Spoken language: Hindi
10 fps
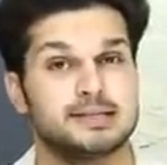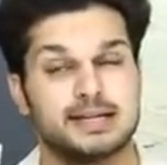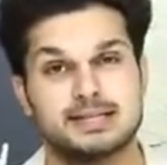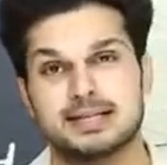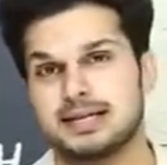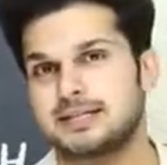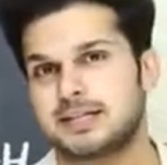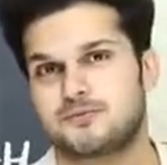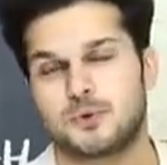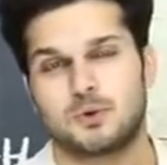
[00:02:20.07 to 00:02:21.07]
जैसे ही
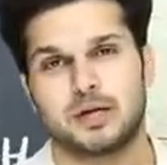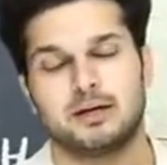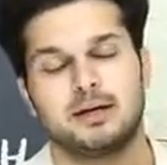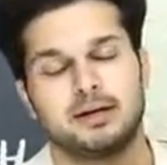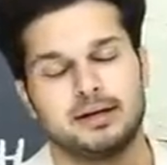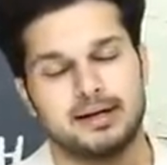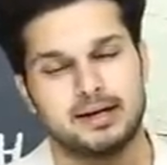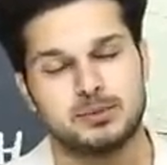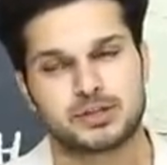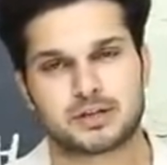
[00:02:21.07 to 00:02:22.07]
सीट फुल हुई डियर
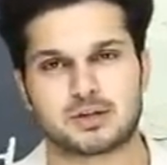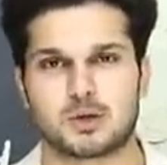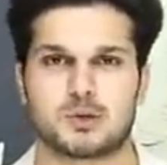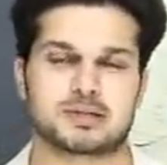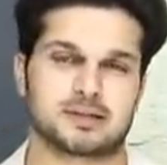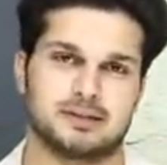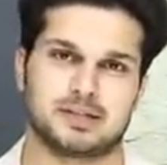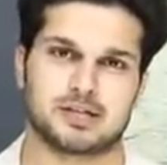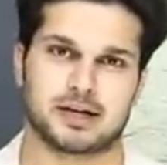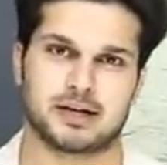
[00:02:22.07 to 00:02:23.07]
एडमिशन क्लोज कर
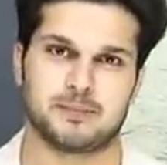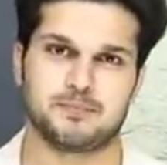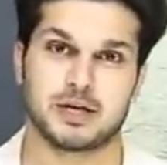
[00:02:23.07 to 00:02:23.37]
दिए जाएंगे